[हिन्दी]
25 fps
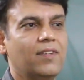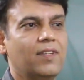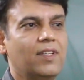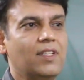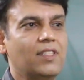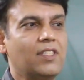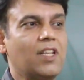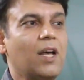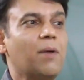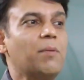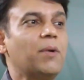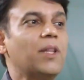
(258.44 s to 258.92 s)

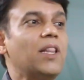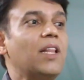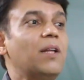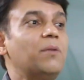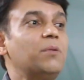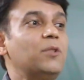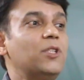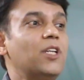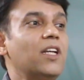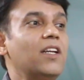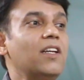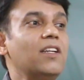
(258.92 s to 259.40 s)
इसका
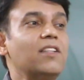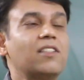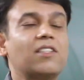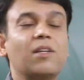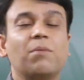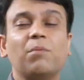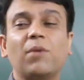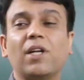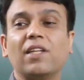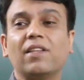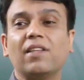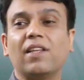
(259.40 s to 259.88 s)
मतलब शरीर
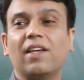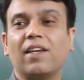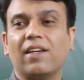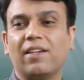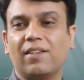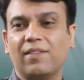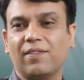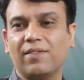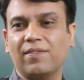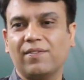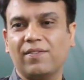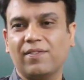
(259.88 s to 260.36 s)
समृद्ध
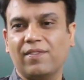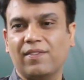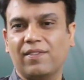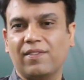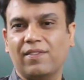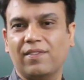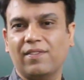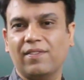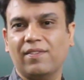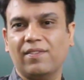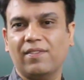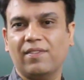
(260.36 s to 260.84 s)
है
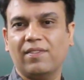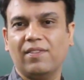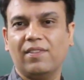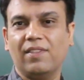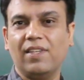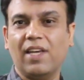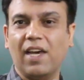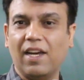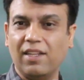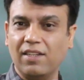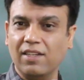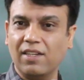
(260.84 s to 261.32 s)

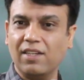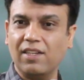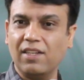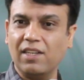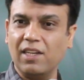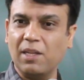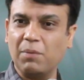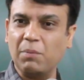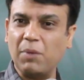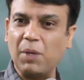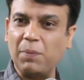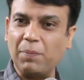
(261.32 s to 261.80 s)
याद
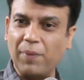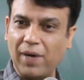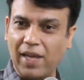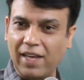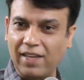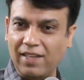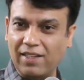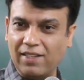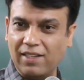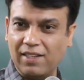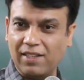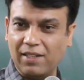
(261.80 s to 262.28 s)
करने में
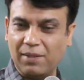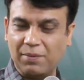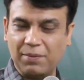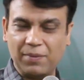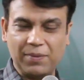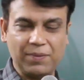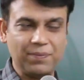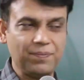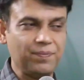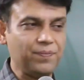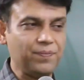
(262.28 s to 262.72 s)
पढ़ाई करने में